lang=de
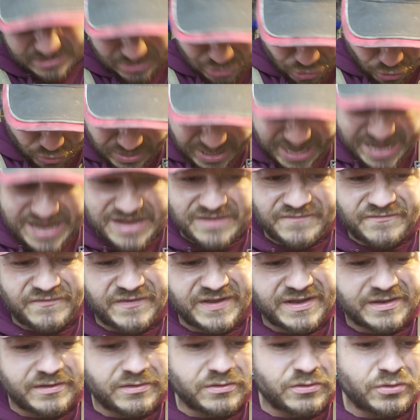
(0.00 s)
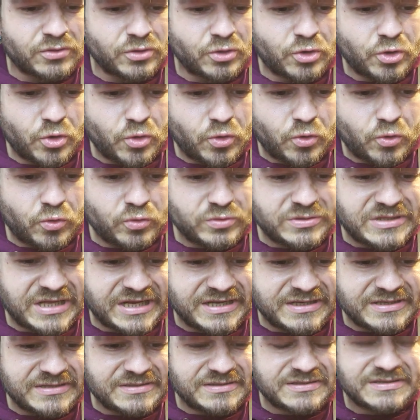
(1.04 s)
schön einfetten und
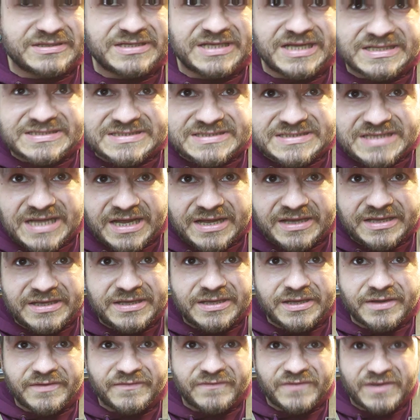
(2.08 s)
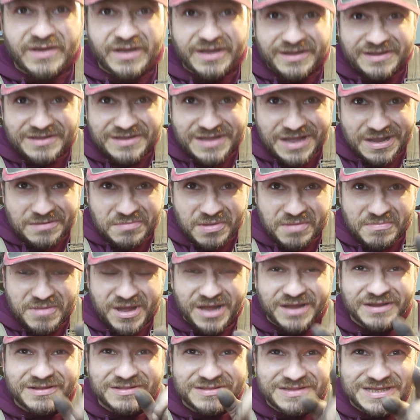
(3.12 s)
dann die ganze Sache hier wieder gangbar
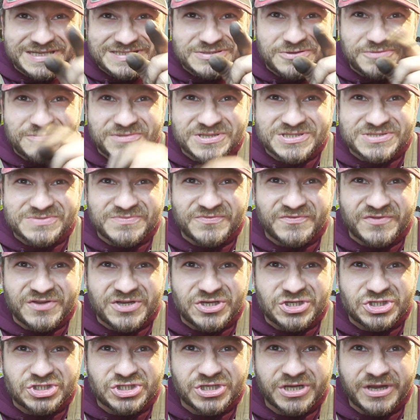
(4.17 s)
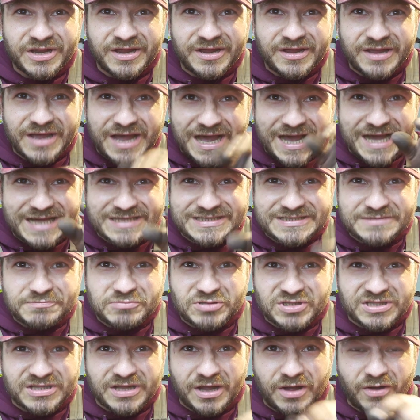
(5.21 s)
machen. Das nochmal zum Finish. Achtet
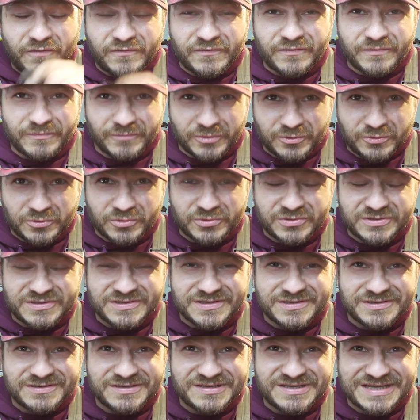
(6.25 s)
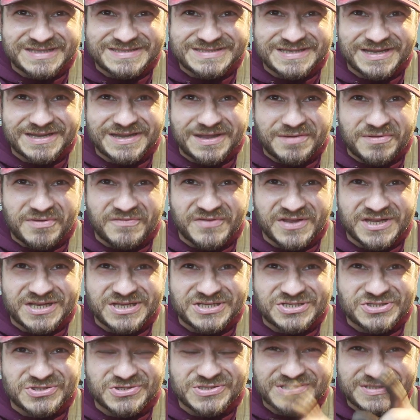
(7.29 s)
bitte drauf. Und jetzt sage ich aber
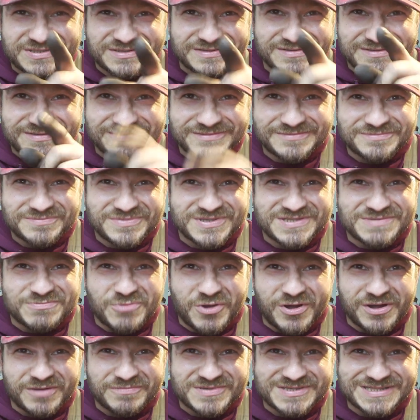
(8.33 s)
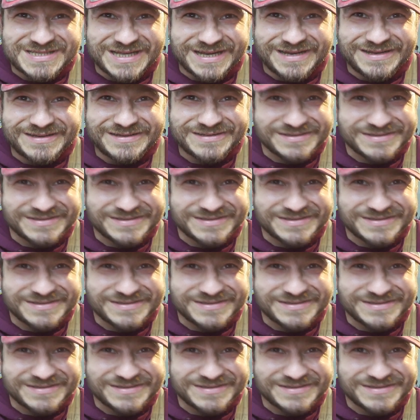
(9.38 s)
wirklich Tschüss. Bis morgen, bis dann.